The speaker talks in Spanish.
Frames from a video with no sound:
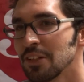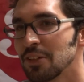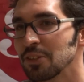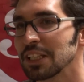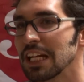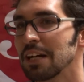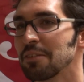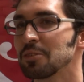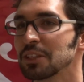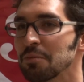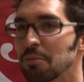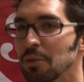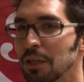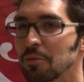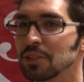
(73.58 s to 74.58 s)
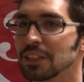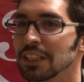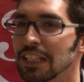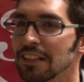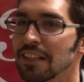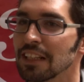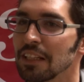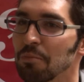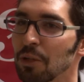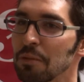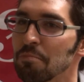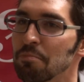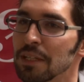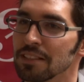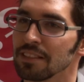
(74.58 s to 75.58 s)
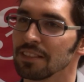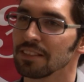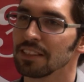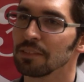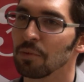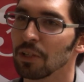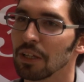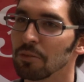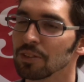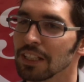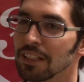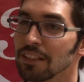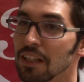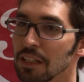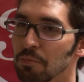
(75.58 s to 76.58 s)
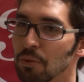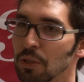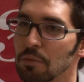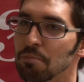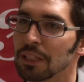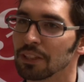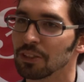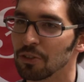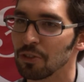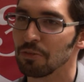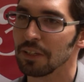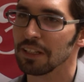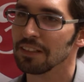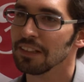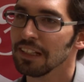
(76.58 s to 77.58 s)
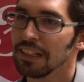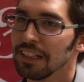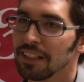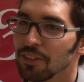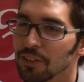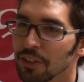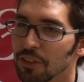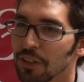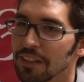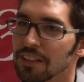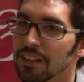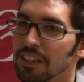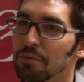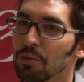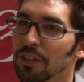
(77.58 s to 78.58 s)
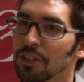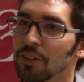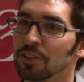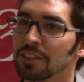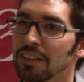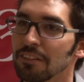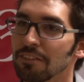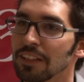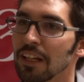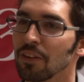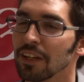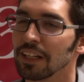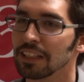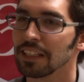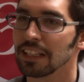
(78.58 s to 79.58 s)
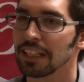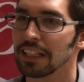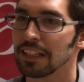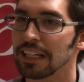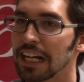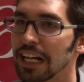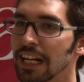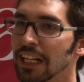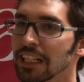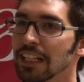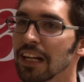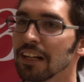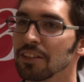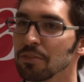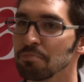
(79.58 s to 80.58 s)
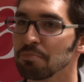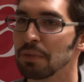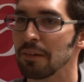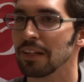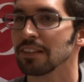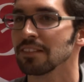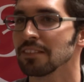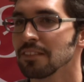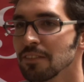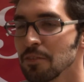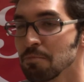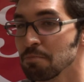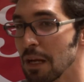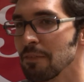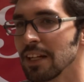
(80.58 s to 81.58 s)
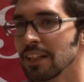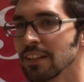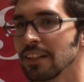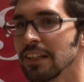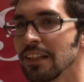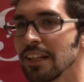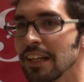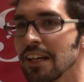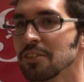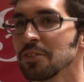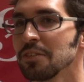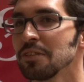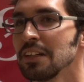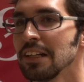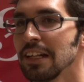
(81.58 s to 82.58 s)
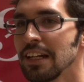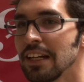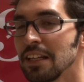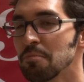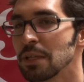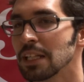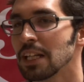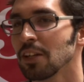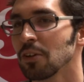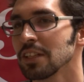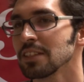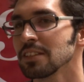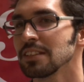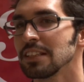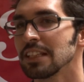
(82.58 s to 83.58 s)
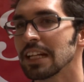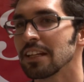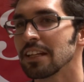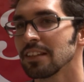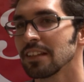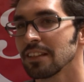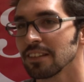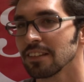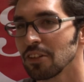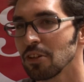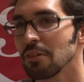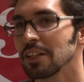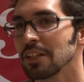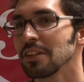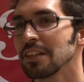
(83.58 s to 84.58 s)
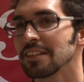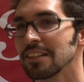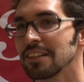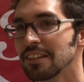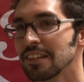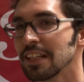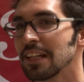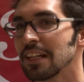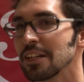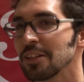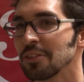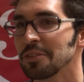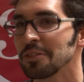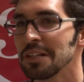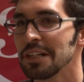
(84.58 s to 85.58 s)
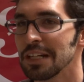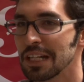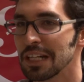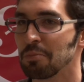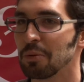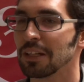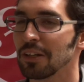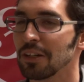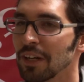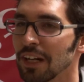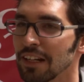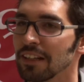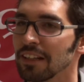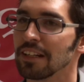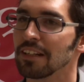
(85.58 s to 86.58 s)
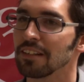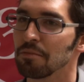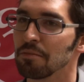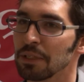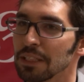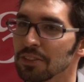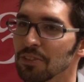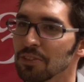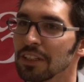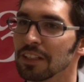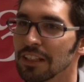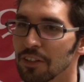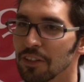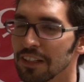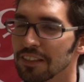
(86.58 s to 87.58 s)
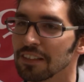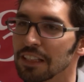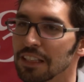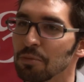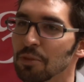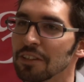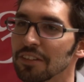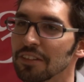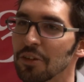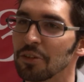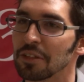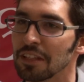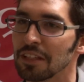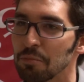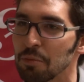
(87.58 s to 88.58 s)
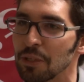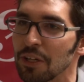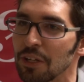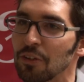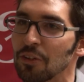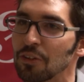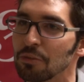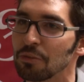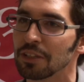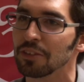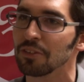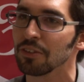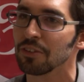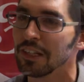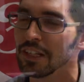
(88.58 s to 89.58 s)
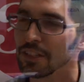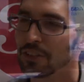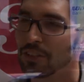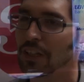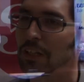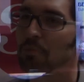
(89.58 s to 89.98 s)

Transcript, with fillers: nos creamos que podamos tener este tipo de empresas y podamos tener este tipo de impacto global. Entonces creo que este tipo de cosas al final lo que tiene que llegar a generar es un pipeline, un pipeline de liderazgo y de emprendedores y de gente que esté innovando y que se esté creyendo que puede lograr y tener ese impacto. ¿no? Y creo que este tipo de sellos, este tipo de reconocimientos son lo que